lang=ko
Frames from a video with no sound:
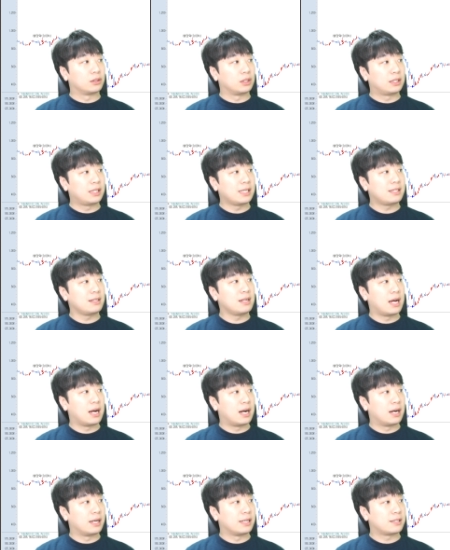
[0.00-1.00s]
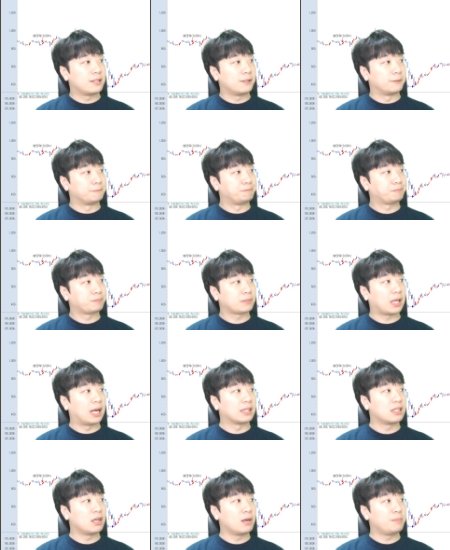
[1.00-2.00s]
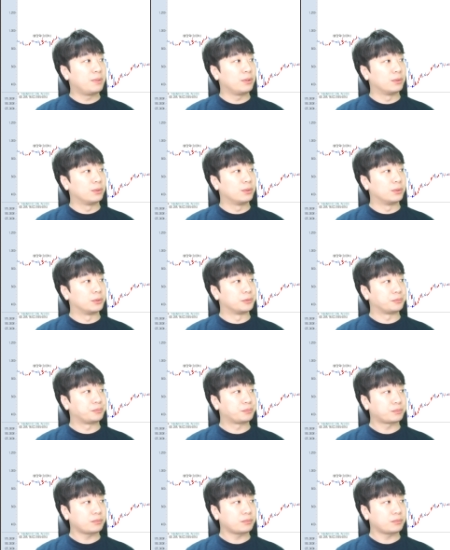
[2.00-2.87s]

저기 테슬라에서 가상화폐로